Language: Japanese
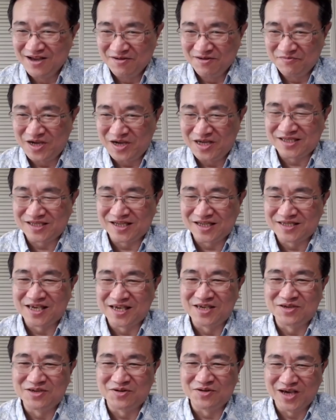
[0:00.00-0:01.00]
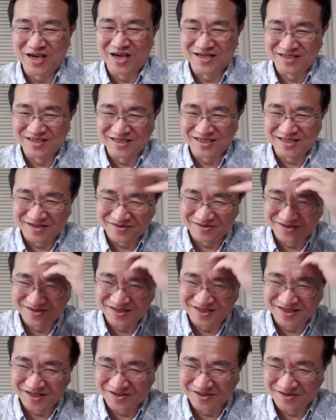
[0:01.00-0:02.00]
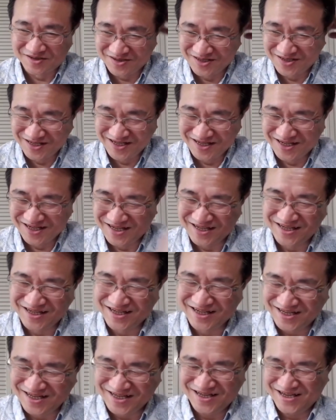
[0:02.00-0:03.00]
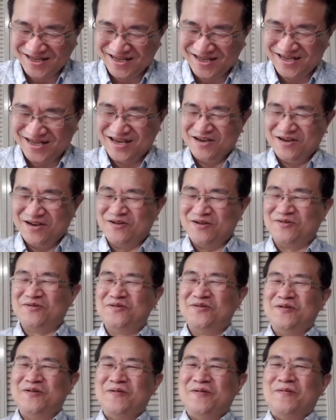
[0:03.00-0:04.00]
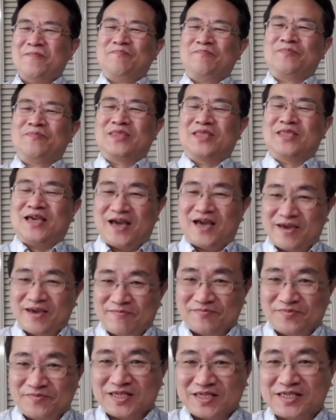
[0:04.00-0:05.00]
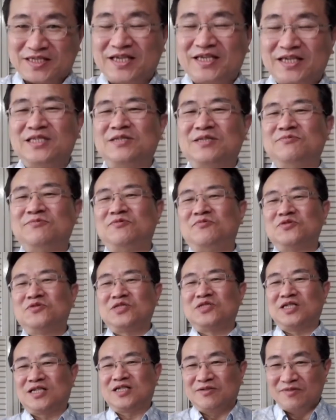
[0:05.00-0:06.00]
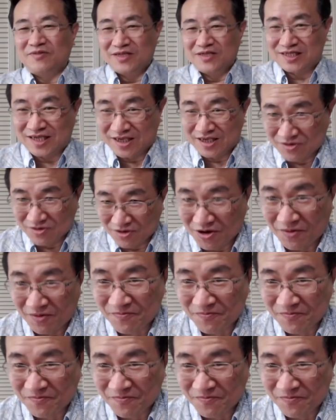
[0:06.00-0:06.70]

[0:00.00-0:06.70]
また選挙違反してるっていう。はあ、はい、皆さんいつも申し上げますけど、